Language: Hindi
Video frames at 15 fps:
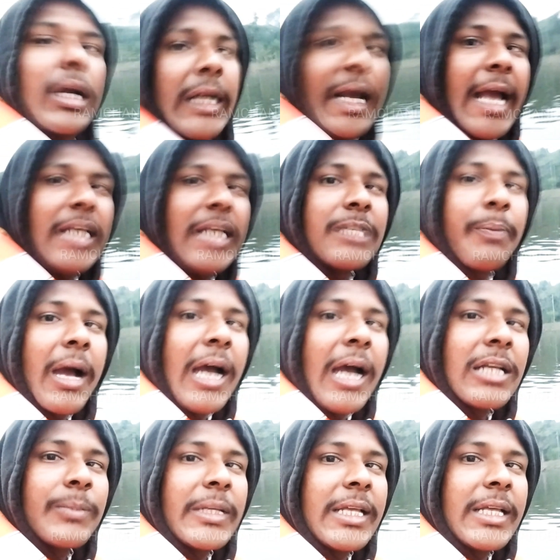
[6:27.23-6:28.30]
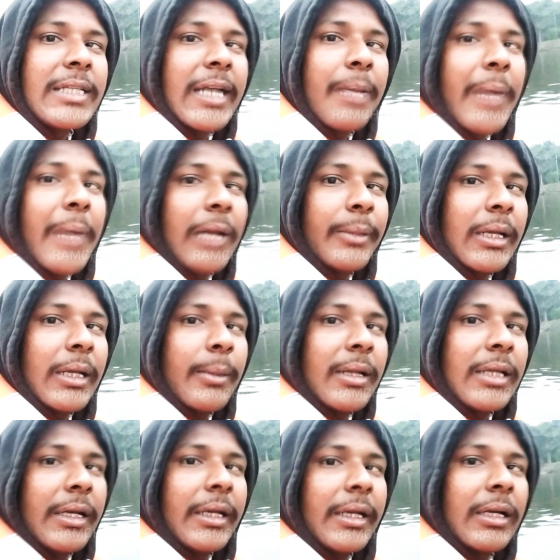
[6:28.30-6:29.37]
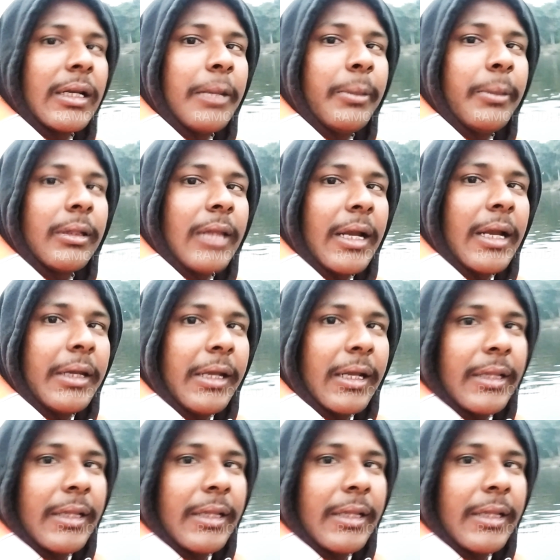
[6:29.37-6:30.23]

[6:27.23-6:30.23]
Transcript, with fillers: गाइस पाँच बजे साढ़े पाँच बजे के बाद यहाँ टिकट नहीं मिलता है ठीक है